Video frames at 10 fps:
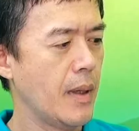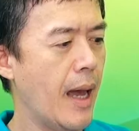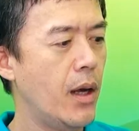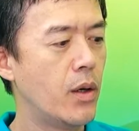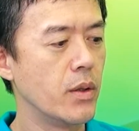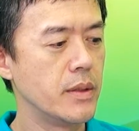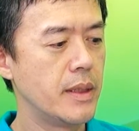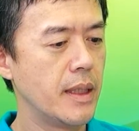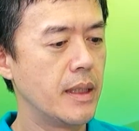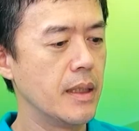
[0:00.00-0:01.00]
还有
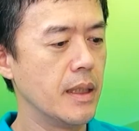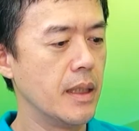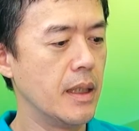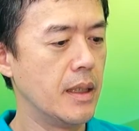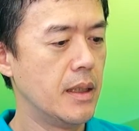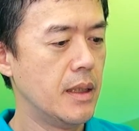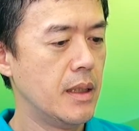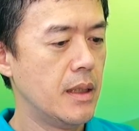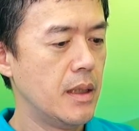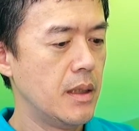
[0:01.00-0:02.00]
这个
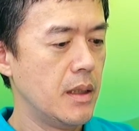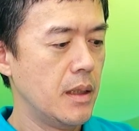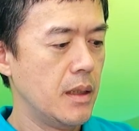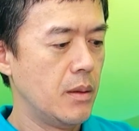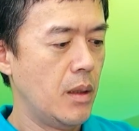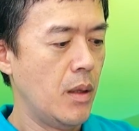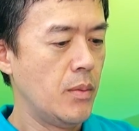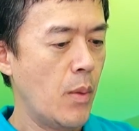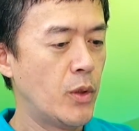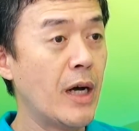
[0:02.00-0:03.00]

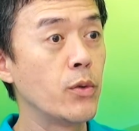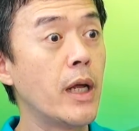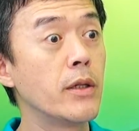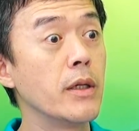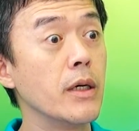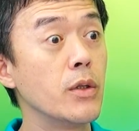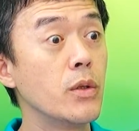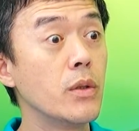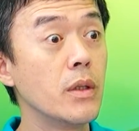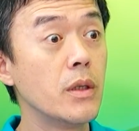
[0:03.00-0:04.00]
莫纳鲁道的
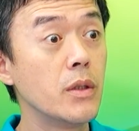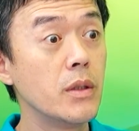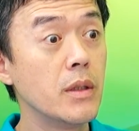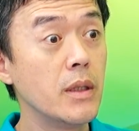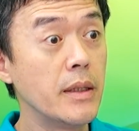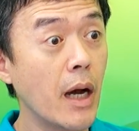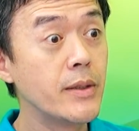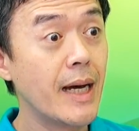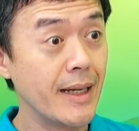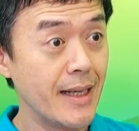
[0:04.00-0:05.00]
雕
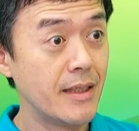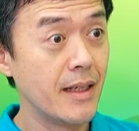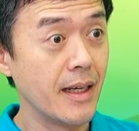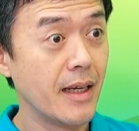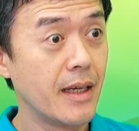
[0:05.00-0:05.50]
像也在这里。